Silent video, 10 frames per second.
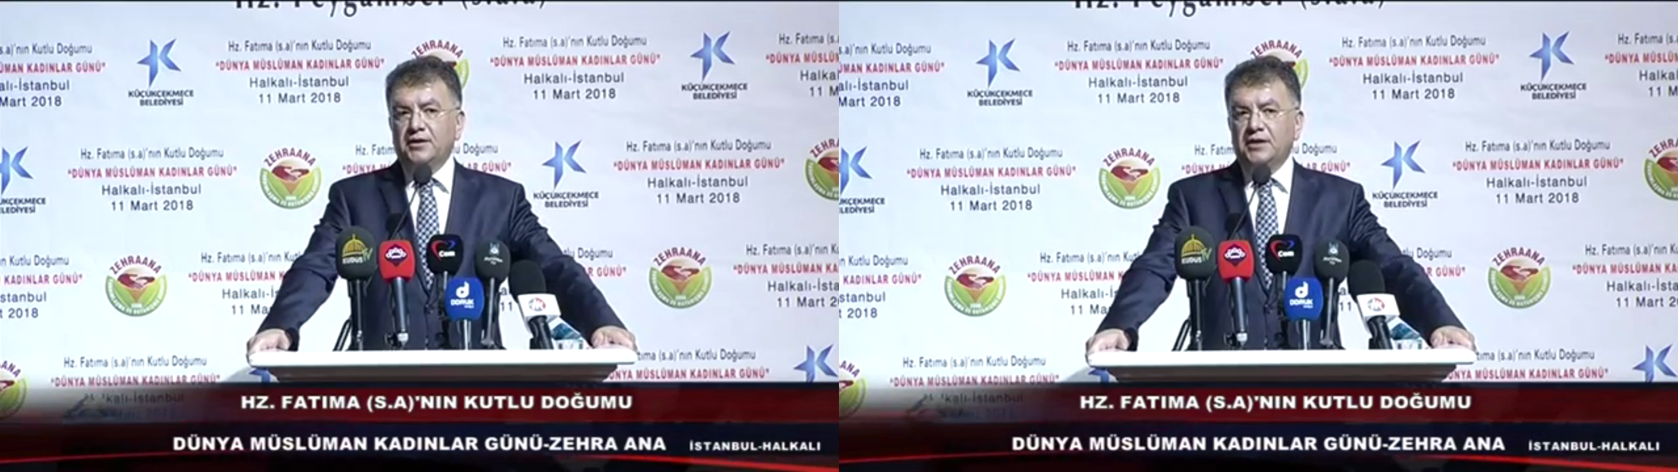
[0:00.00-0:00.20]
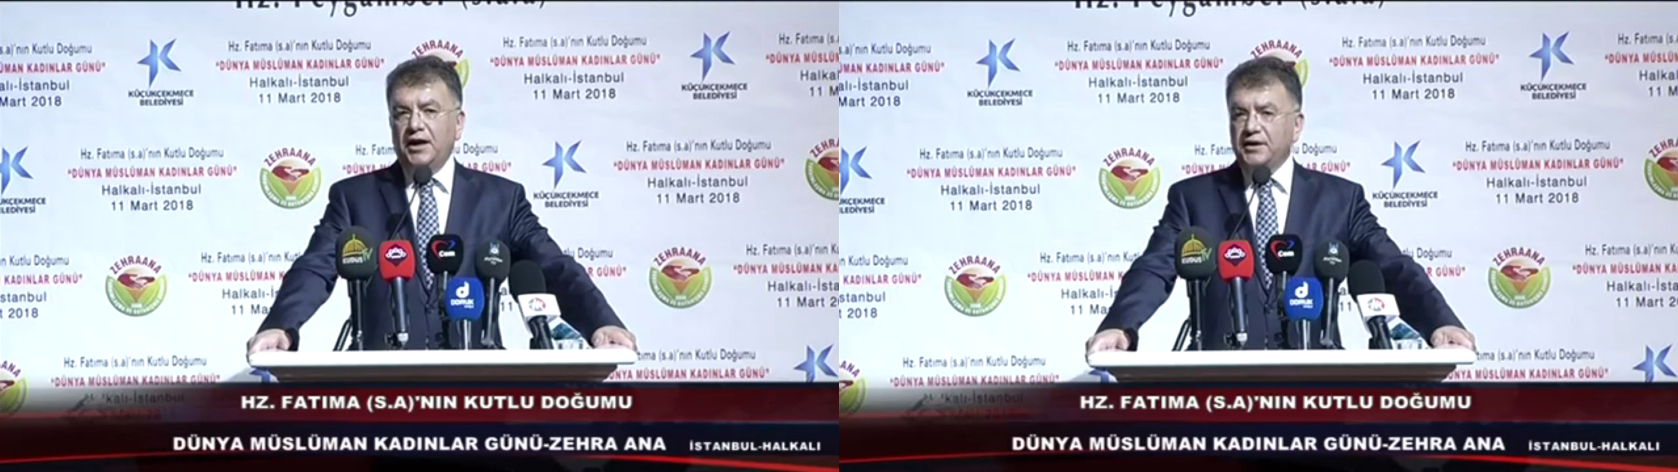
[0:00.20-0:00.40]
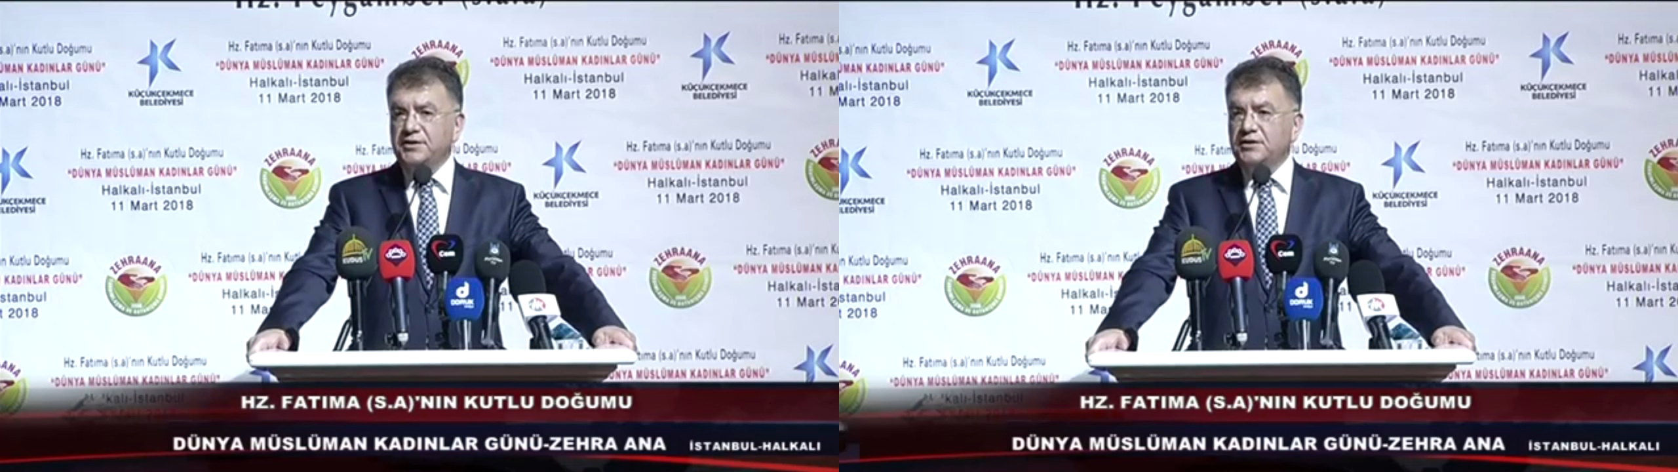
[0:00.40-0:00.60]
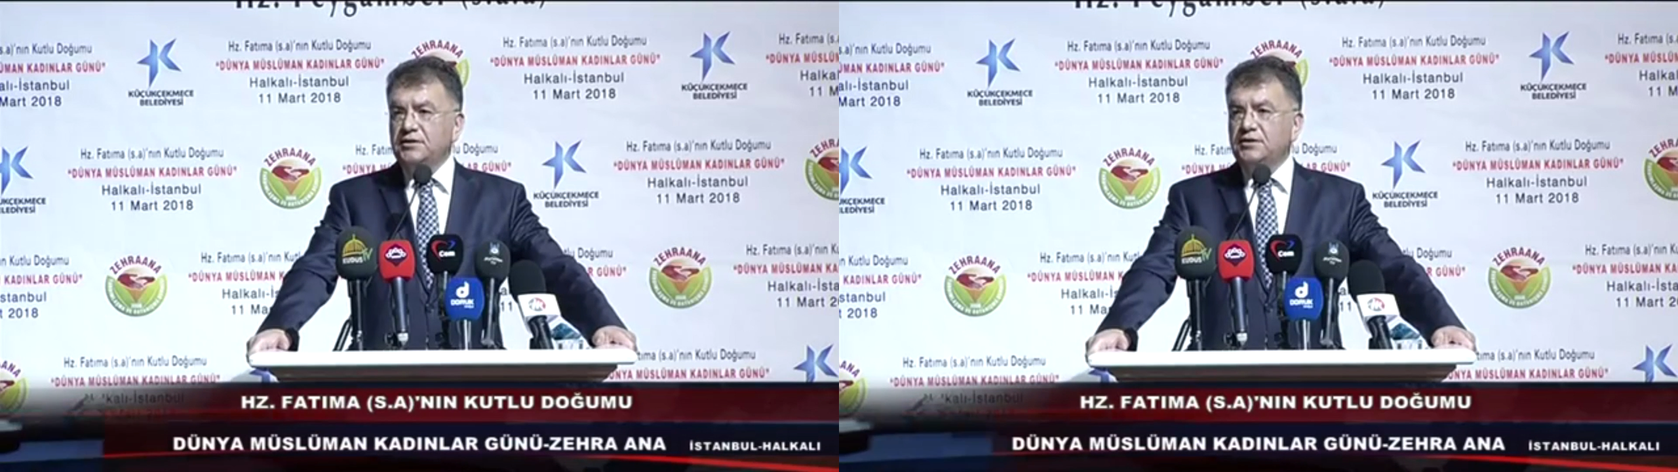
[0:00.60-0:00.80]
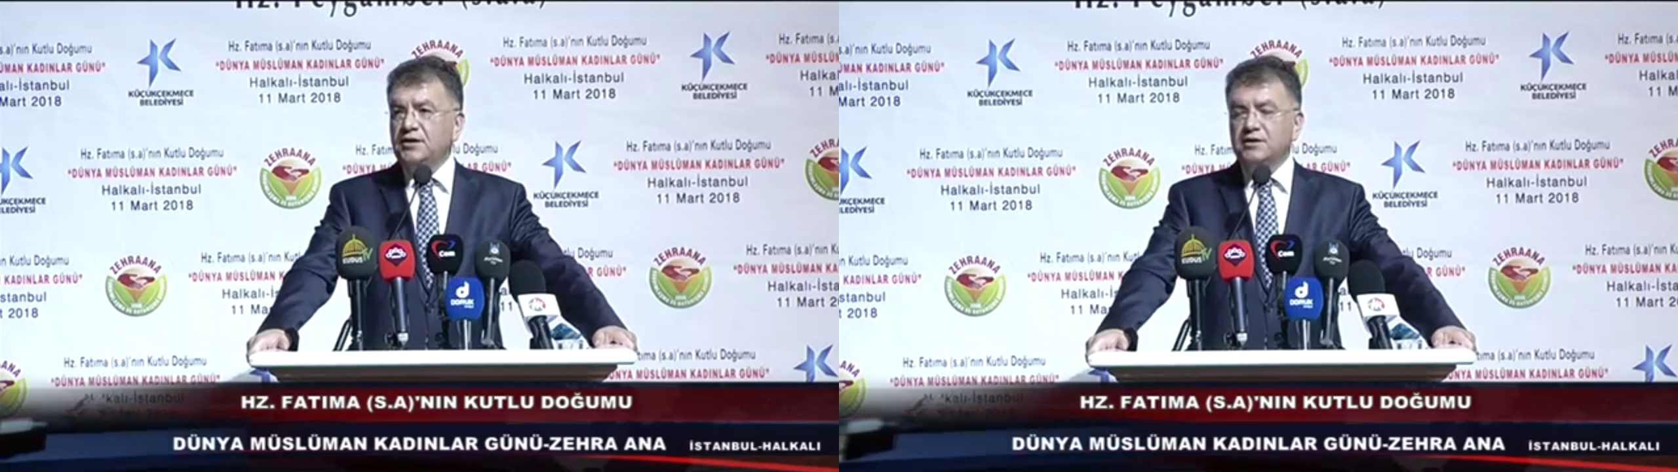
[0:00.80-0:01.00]
her yıl
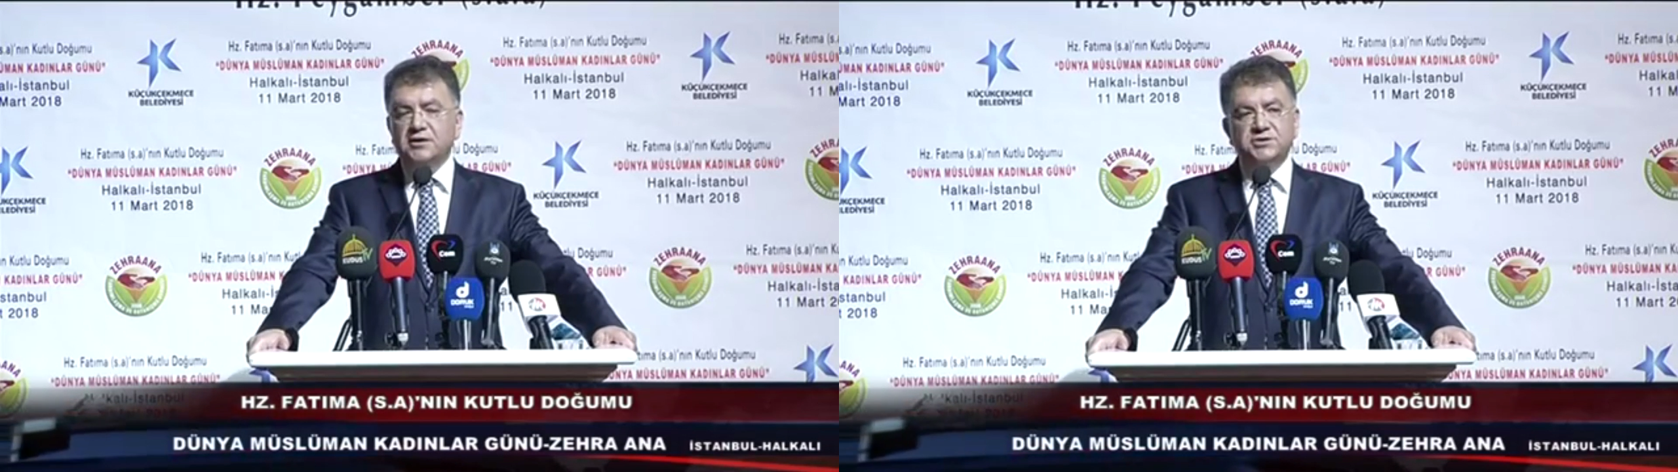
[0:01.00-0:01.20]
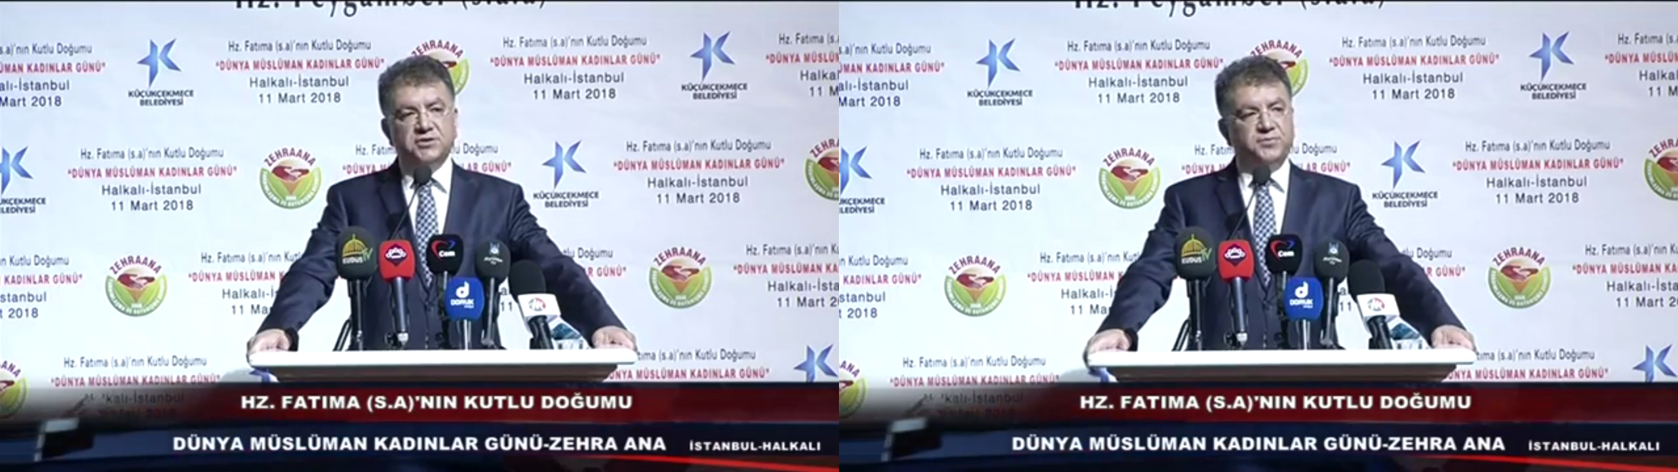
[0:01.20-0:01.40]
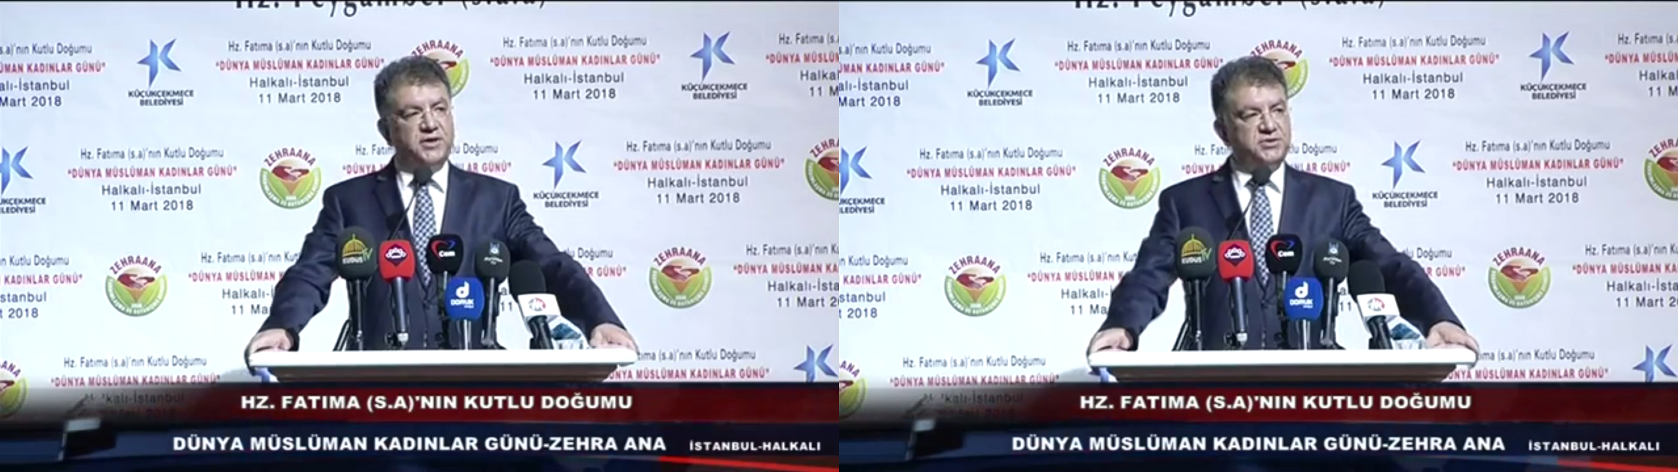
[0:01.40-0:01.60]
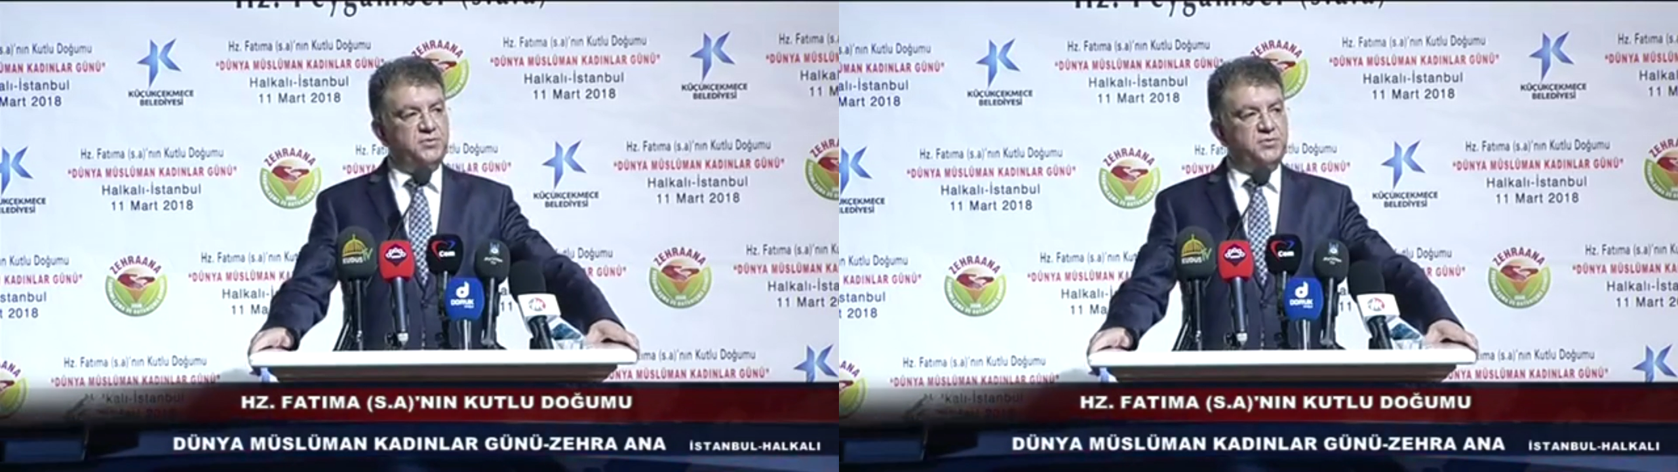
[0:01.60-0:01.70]
yaklaşık 5